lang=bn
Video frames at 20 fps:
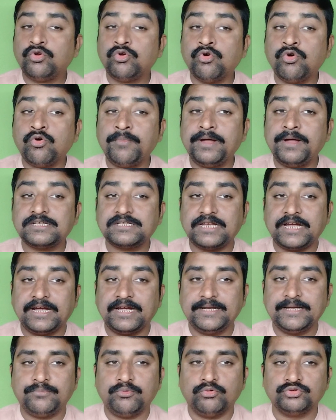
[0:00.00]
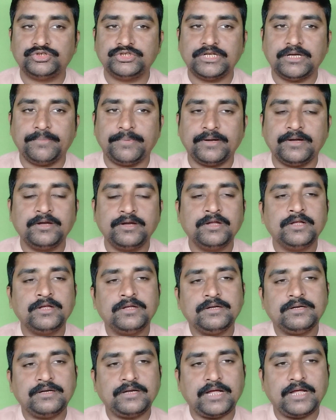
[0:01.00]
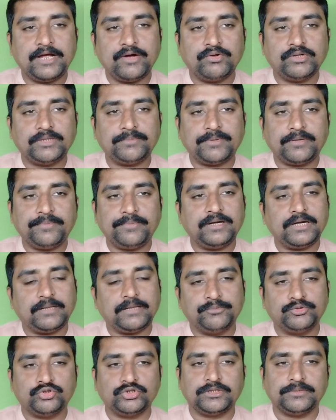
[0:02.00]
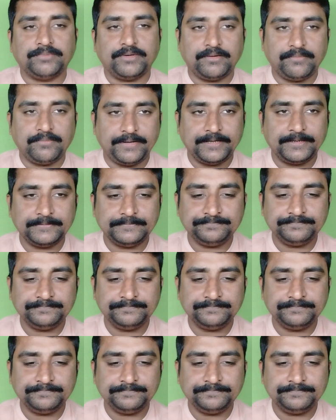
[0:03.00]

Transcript: নো ম্যানস ল্যান্ডে পৌঁছে যাবেন না এগোতে পারবেন না পিছোতে পারবেন